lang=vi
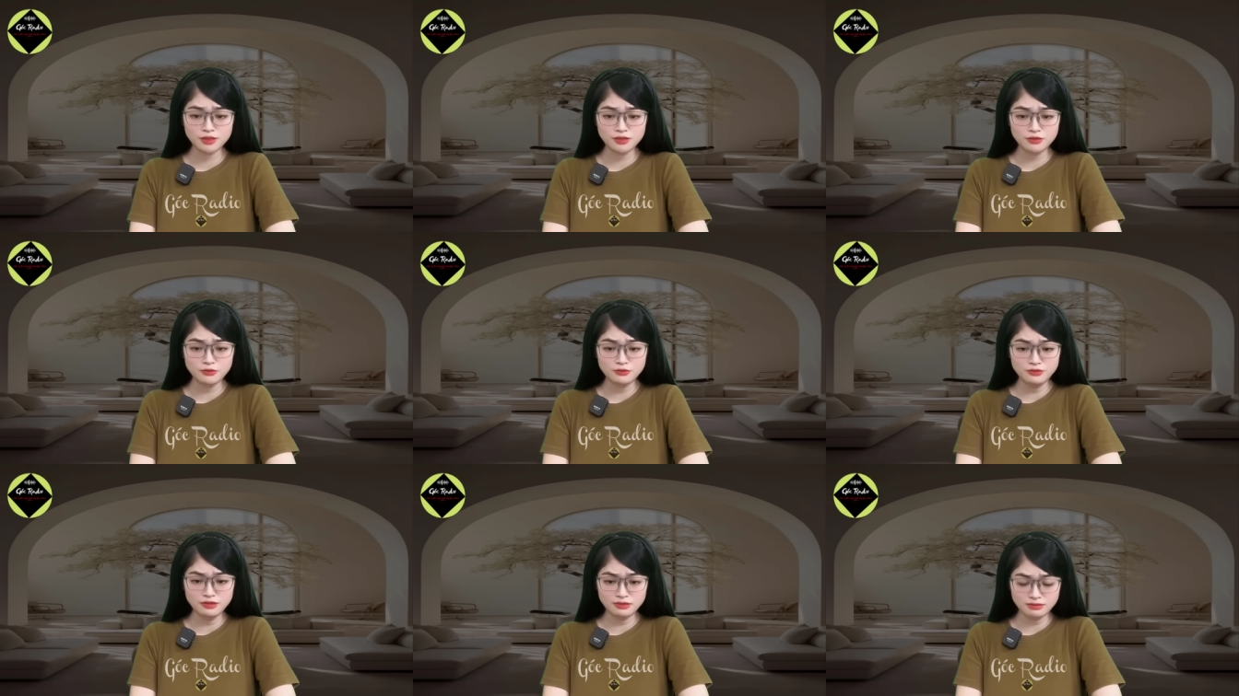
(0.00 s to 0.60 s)
Mà
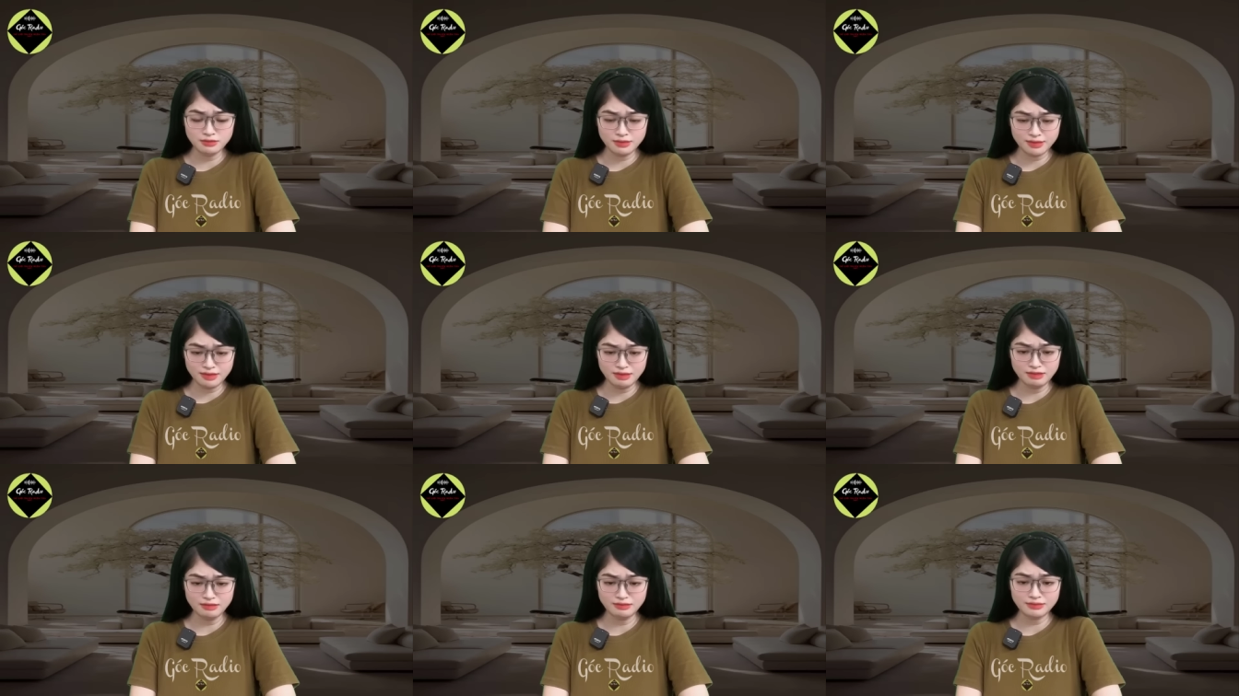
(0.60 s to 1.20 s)
điều nực
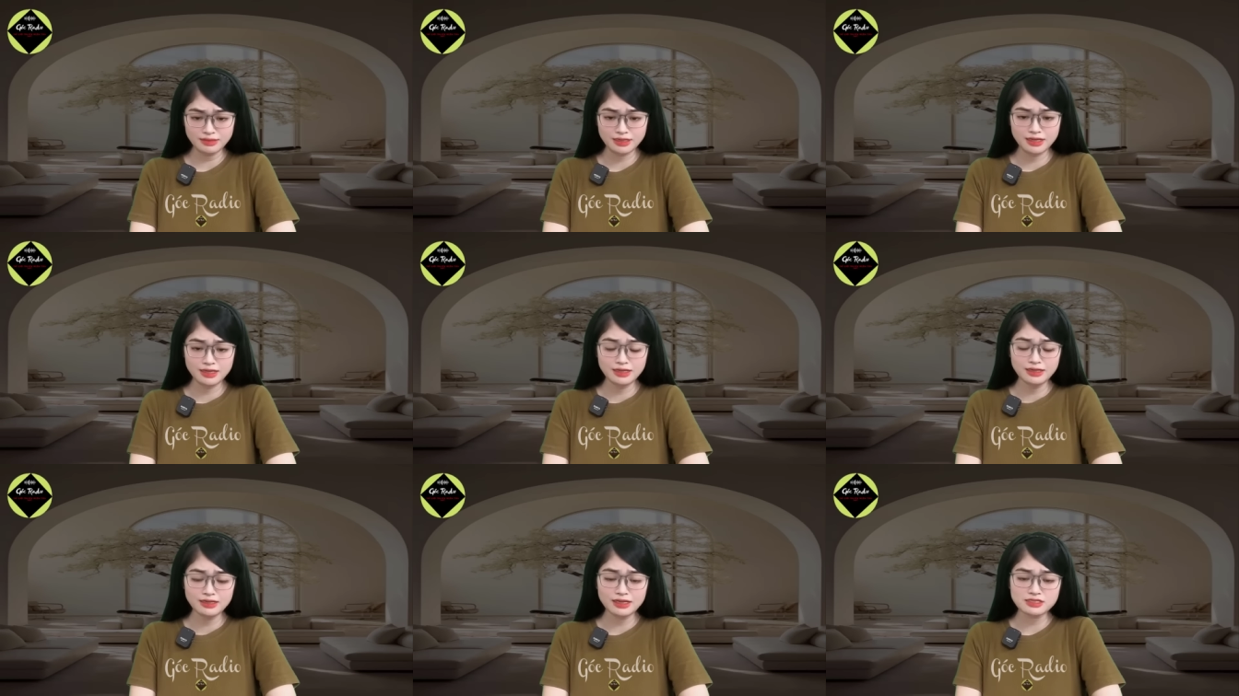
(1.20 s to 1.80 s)
cười hơn
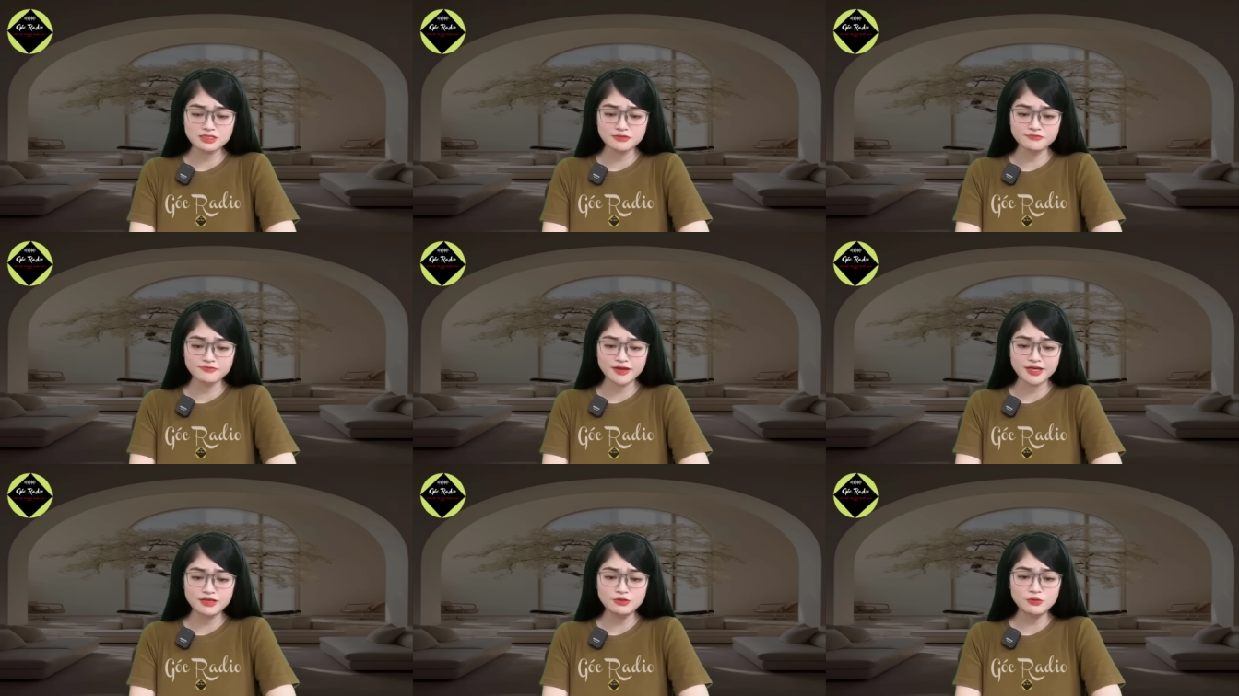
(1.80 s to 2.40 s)
là chiếc
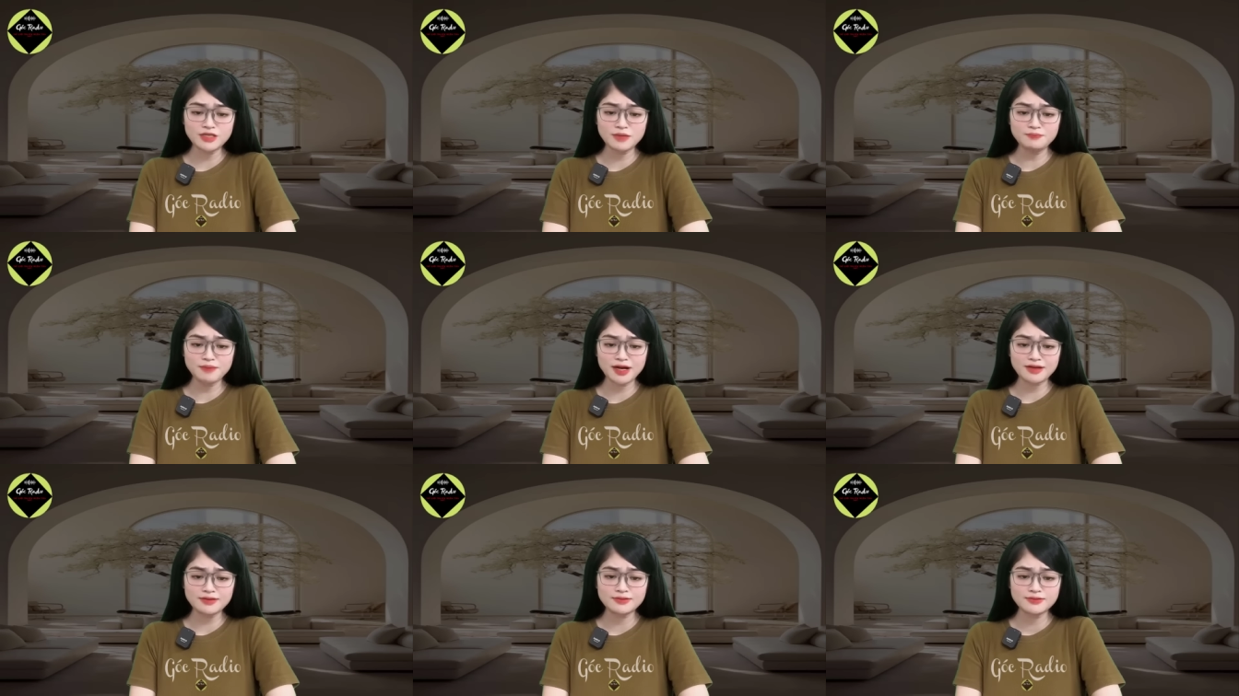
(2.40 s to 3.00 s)
váy cô ta
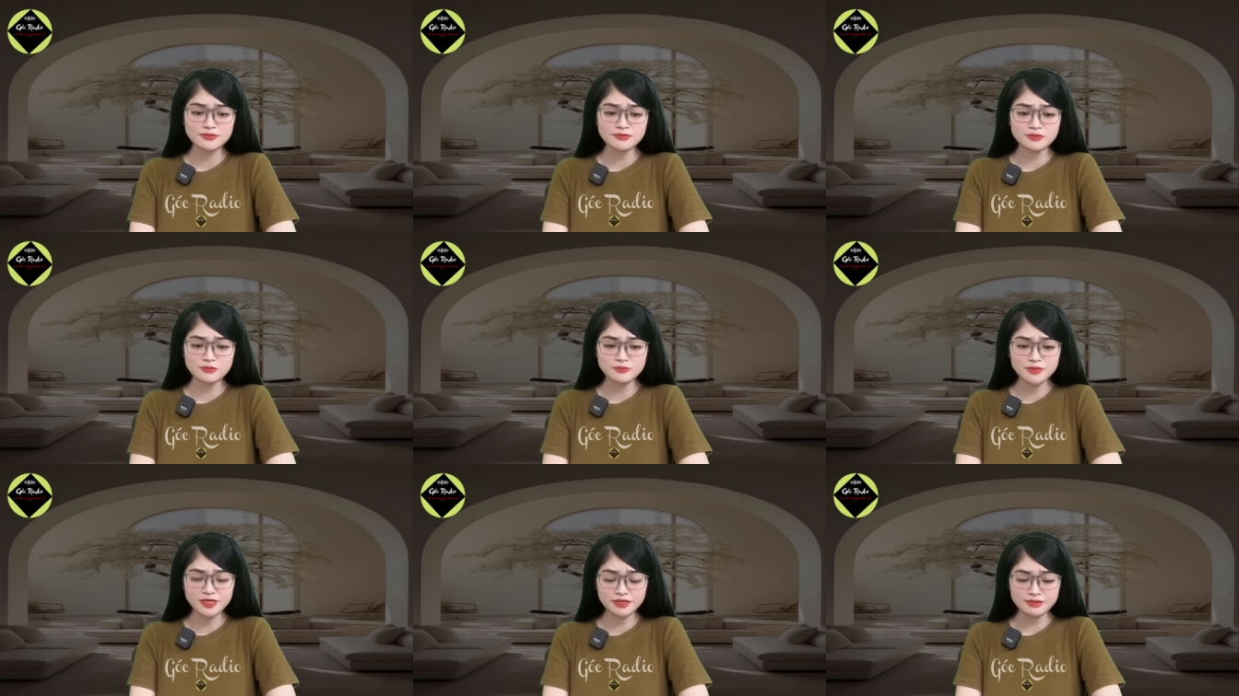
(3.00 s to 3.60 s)
mặc
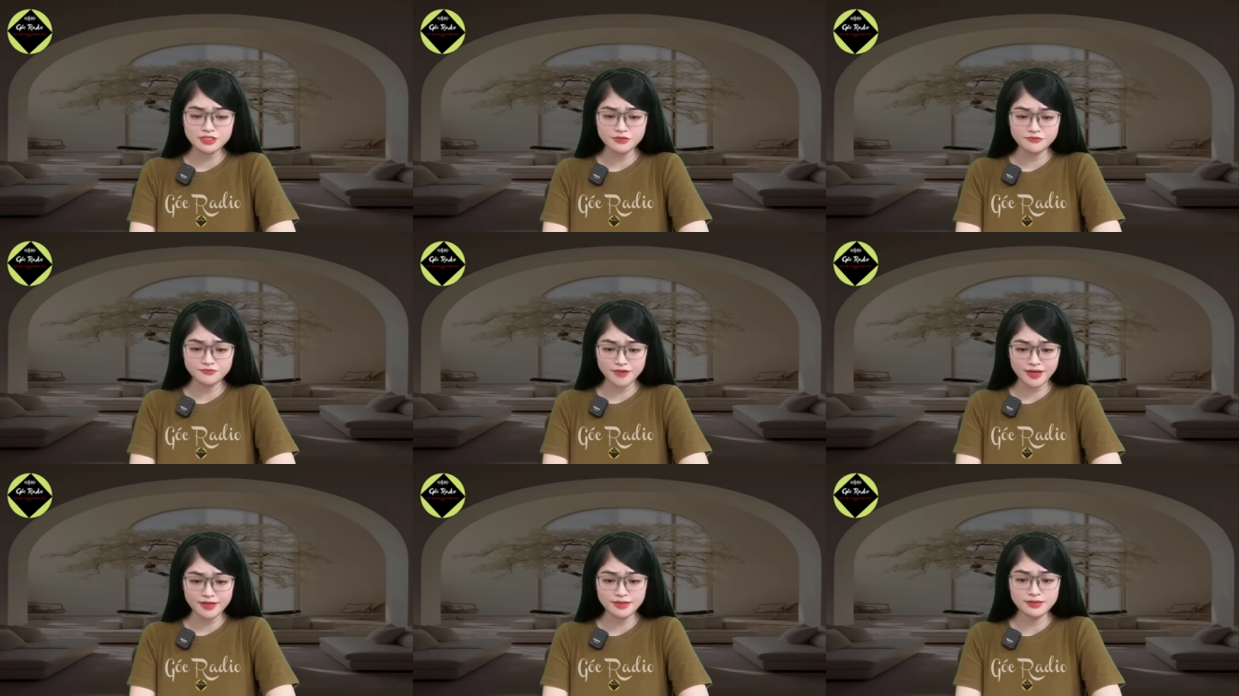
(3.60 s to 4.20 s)
giống hệt
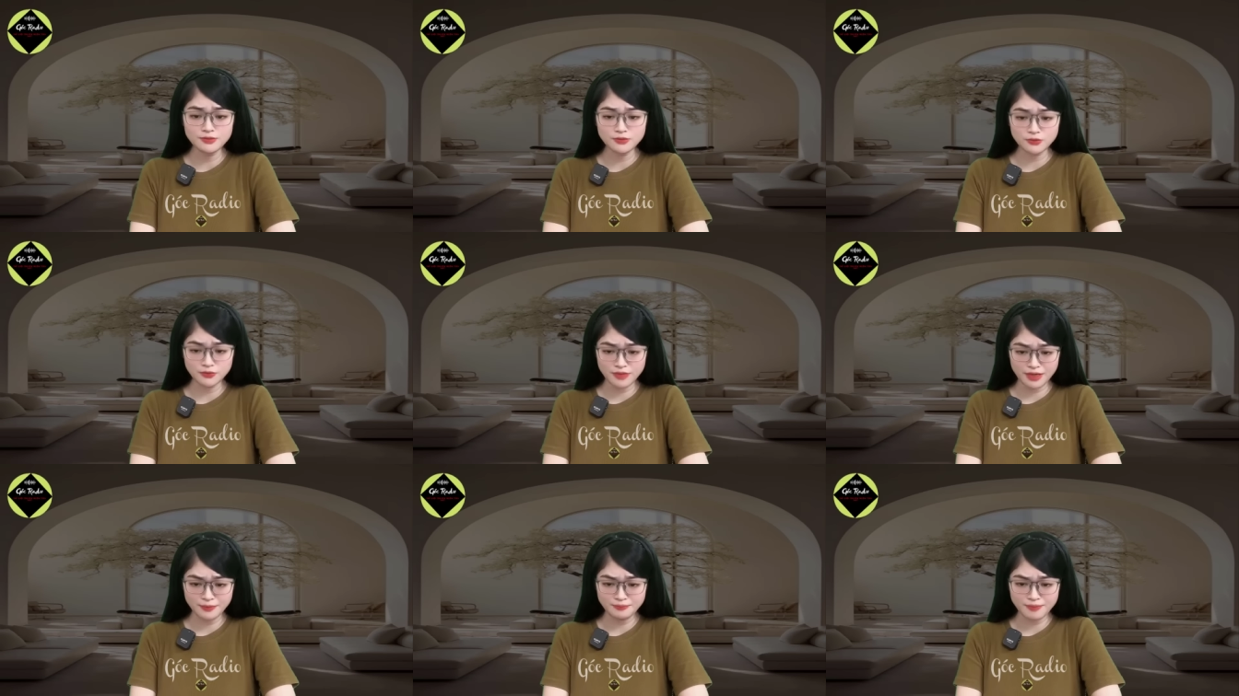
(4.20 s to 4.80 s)
chiếc váy
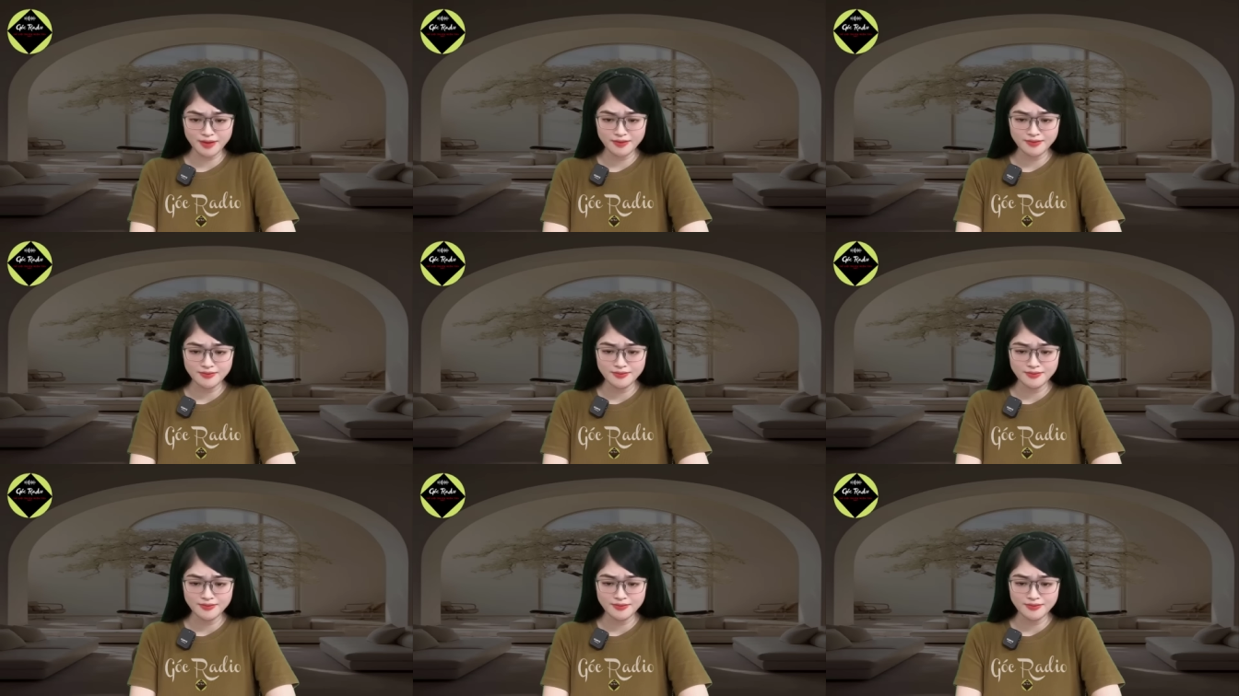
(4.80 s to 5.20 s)
tôi đang mặc.